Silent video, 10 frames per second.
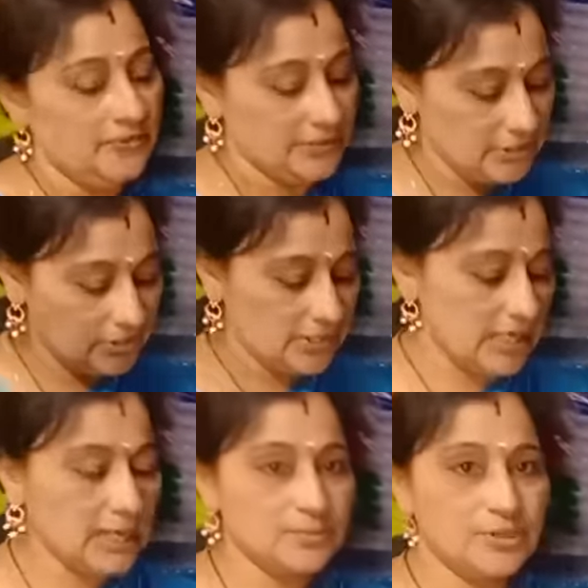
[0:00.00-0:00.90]
వితౌట్
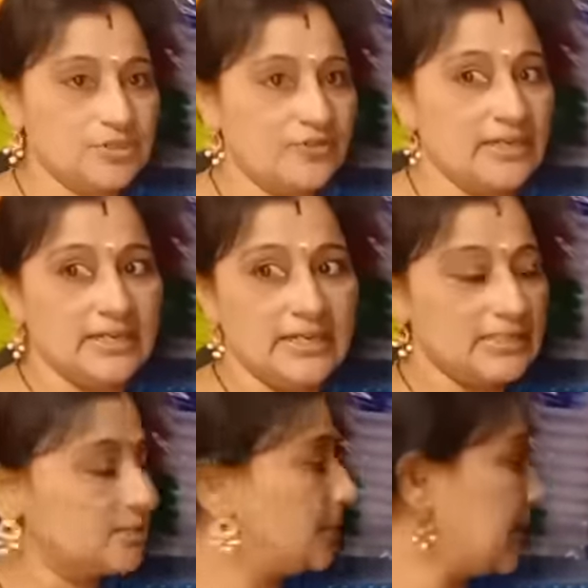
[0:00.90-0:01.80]
క్యాప్తో ట్వంటీ
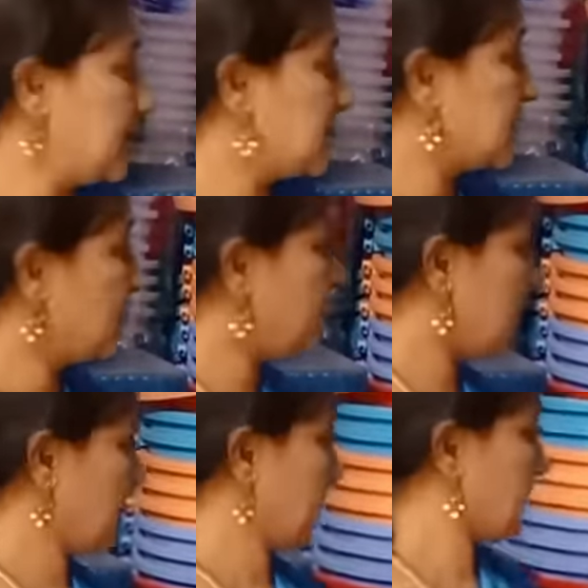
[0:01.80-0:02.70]
లీటర్ బకెట్స్ కూడా
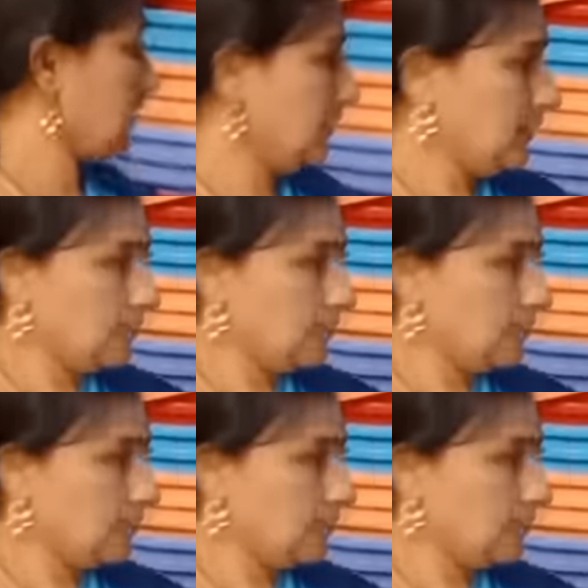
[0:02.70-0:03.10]
ఉన్నాయి మనకి